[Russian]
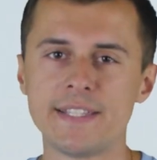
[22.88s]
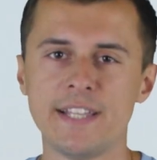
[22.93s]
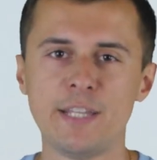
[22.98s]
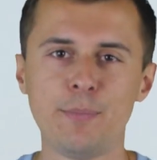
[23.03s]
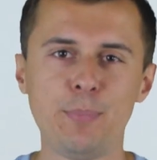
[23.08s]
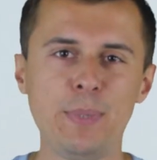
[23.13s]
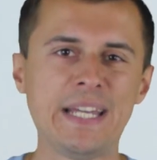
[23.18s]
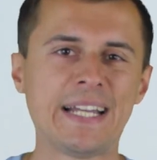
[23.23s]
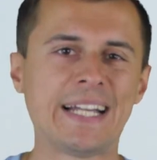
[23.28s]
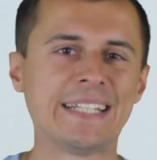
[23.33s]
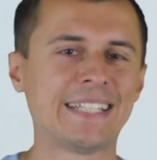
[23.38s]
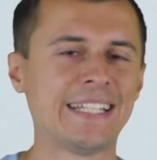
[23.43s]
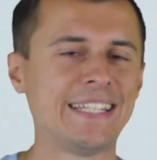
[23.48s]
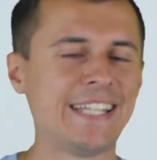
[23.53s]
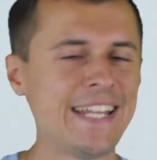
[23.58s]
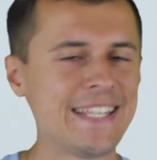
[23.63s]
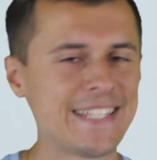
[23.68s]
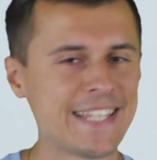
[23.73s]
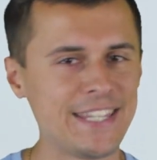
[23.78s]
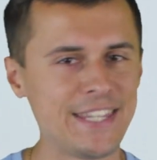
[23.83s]
из NetPeak, это
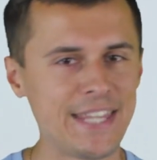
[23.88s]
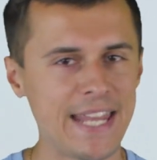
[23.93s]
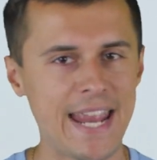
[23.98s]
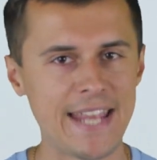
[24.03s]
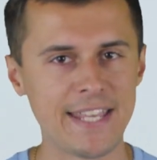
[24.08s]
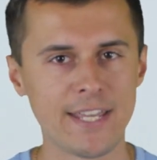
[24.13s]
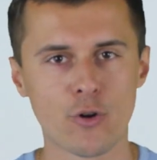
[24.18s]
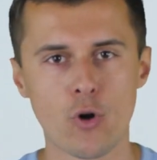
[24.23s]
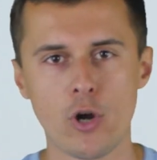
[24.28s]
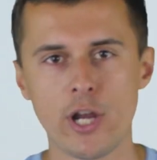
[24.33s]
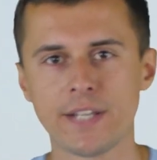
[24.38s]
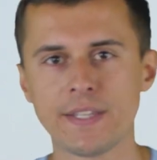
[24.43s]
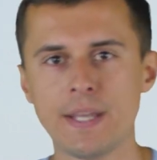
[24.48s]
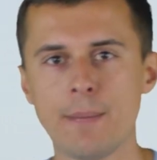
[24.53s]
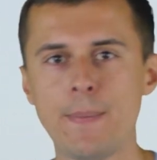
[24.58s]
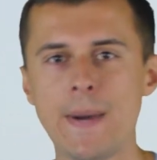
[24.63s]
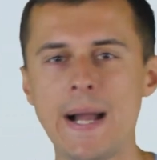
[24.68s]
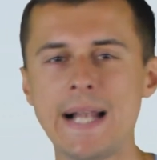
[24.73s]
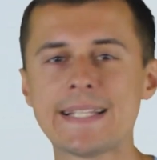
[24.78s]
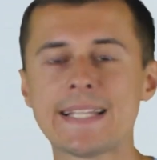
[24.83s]
33-й ролик
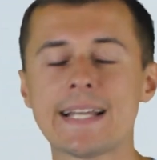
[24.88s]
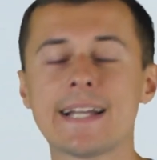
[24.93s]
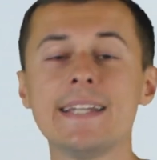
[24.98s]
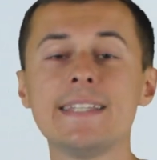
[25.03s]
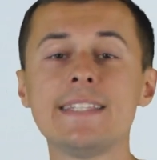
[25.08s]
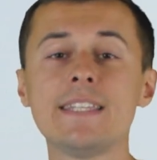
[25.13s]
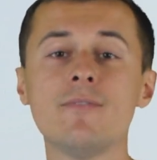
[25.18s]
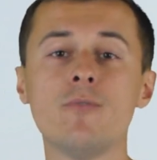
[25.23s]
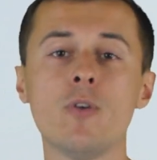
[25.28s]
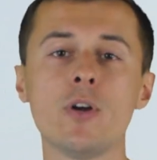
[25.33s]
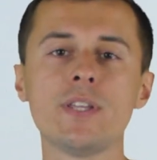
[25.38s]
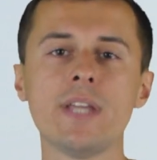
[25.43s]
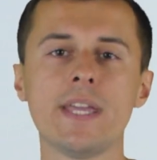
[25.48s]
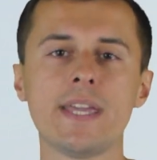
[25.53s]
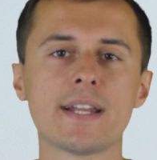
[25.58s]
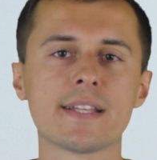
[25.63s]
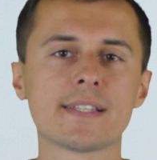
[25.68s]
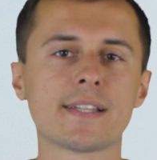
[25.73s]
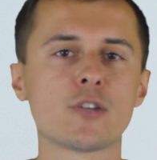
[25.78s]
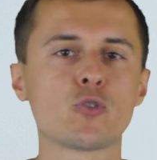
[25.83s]
на пальцах, и сегодня
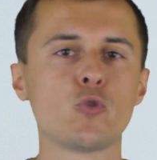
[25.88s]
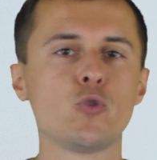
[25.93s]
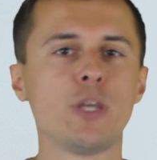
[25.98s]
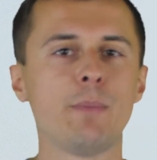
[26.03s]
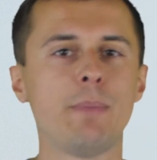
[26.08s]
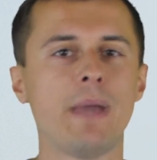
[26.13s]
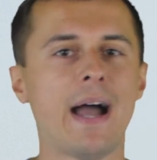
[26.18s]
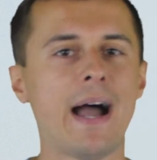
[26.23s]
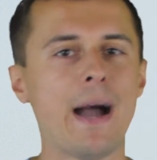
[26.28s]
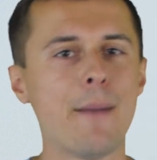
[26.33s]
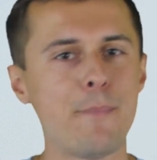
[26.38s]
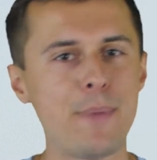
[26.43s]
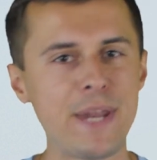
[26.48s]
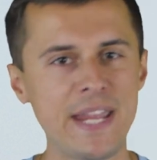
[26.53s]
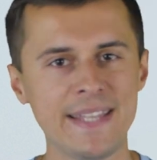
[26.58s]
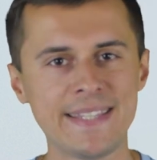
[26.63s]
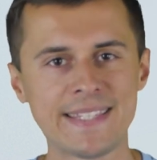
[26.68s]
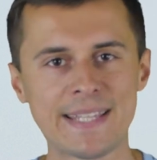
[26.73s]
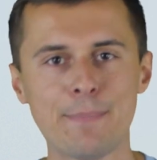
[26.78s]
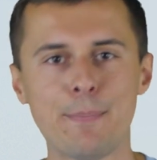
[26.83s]
я расскажу тебе о
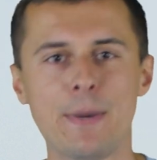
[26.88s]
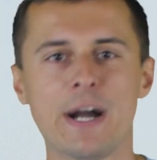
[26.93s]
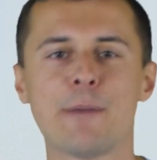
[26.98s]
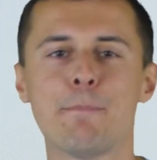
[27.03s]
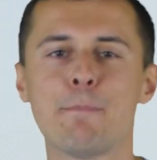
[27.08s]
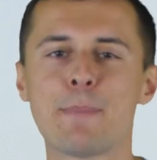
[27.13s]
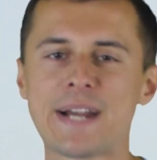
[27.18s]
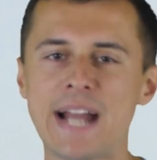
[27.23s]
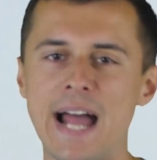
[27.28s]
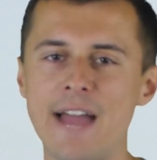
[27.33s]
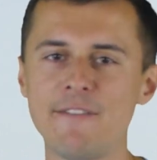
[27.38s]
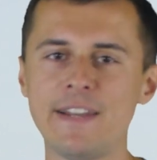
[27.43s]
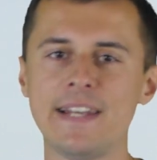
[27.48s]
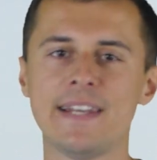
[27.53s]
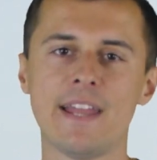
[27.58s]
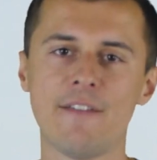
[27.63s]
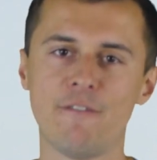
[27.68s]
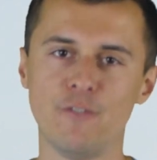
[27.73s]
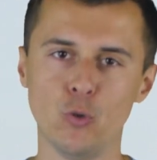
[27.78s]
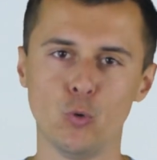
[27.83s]
принципах
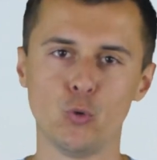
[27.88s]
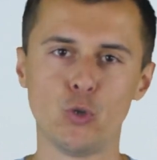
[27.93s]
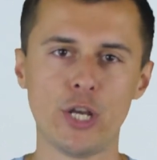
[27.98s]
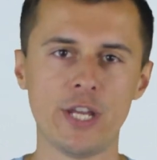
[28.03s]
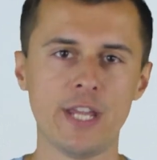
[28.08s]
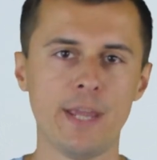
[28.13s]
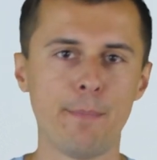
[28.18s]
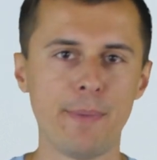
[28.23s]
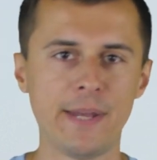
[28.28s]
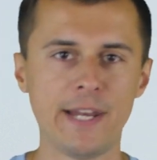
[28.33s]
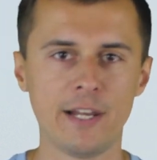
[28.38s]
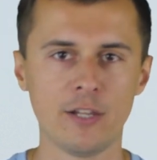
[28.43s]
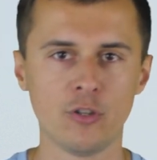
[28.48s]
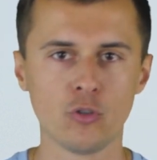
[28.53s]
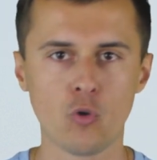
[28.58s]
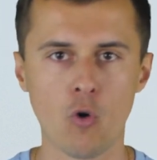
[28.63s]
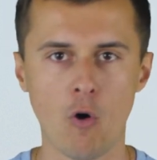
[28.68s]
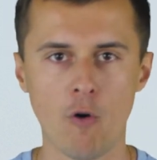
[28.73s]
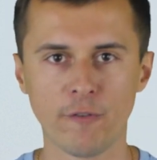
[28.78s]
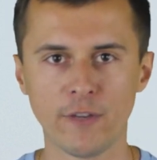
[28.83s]
правильной внутренней
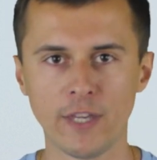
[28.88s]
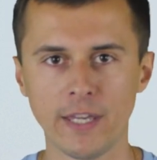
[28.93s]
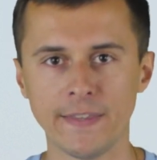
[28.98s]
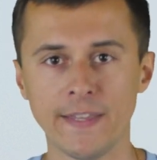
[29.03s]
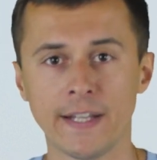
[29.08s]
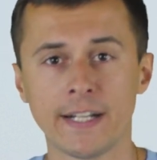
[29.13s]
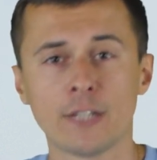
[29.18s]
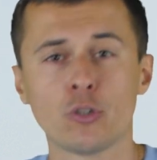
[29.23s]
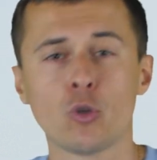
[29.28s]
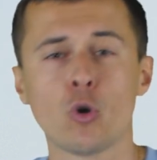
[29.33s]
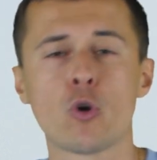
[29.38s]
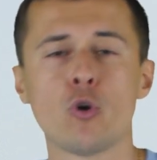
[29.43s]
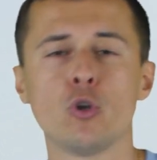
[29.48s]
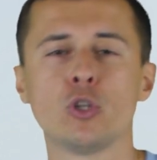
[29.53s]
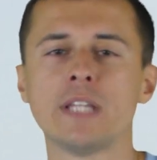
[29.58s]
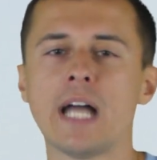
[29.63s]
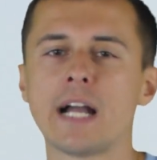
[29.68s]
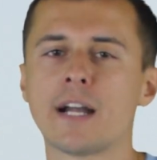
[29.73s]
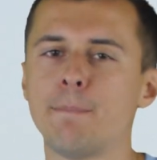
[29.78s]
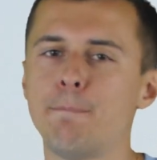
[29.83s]
перелинковки, на
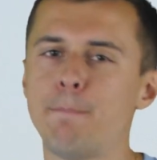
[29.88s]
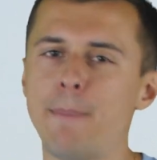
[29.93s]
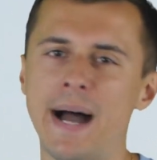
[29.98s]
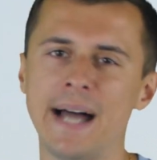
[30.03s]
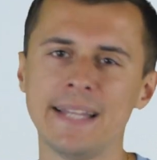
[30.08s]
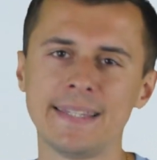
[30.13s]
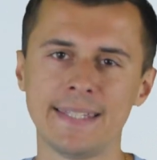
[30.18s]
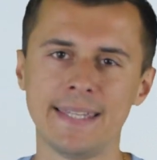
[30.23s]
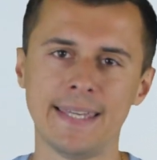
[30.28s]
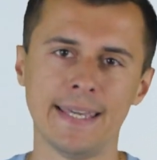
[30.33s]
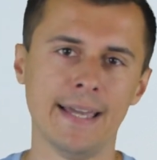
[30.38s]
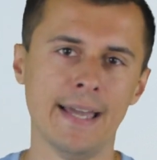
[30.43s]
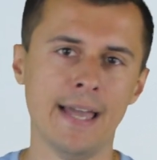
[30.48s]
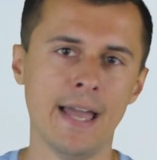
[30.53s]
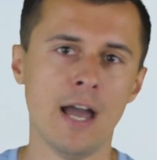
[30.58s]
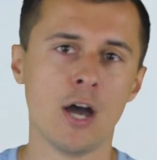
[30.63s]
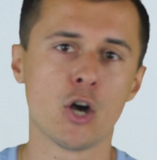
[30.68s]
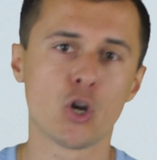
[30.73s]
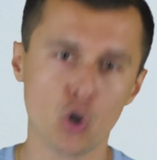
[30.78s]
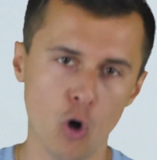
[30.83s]
которую так падки
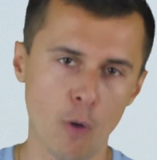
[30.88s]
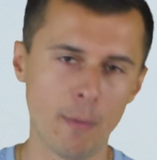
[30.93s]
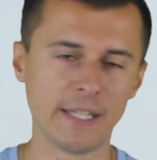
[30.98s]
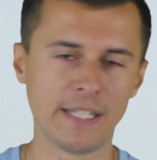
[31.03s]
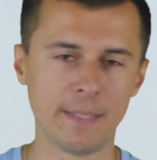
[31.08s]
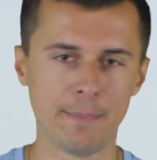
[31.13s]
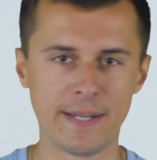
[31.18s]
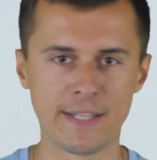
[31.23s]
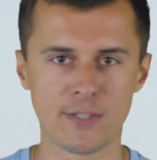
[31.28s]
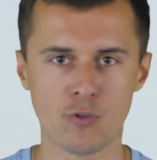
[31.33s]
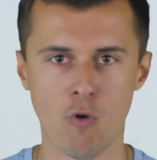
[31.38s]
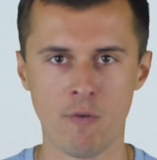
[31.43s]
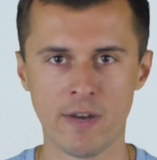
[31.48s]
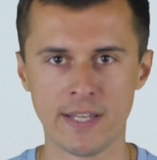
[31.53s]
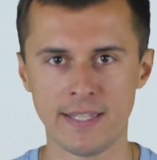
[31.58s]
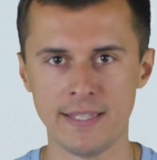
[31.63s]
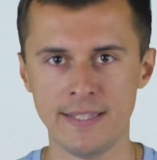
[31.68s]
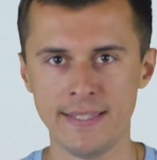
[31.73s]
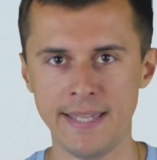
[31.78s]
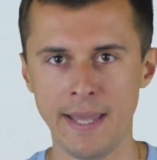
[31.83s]
роботы
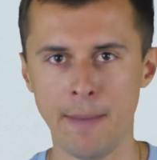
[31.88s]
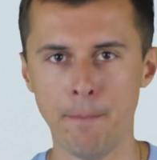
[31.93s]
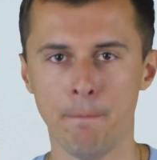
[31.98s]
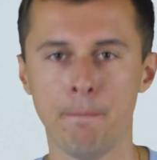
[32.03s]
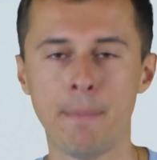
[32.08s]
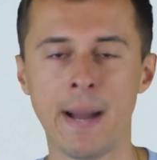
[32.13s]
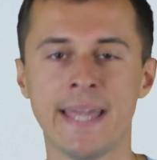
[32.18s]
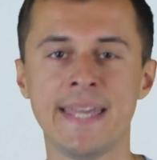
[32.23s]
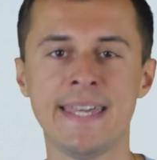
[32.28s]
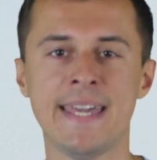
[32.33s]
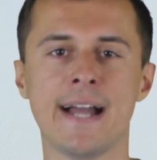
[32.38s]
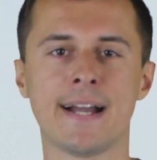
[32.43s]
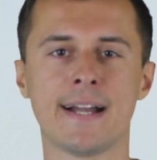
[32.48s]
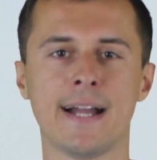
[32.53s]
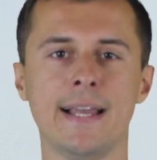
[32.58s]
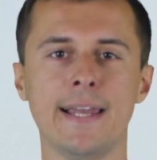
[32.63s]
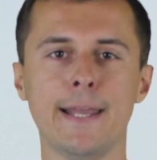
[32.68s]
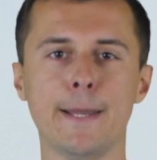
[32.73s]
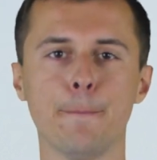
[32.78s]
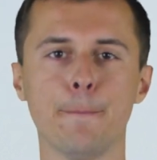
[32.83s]
поисковых систем. Поехали!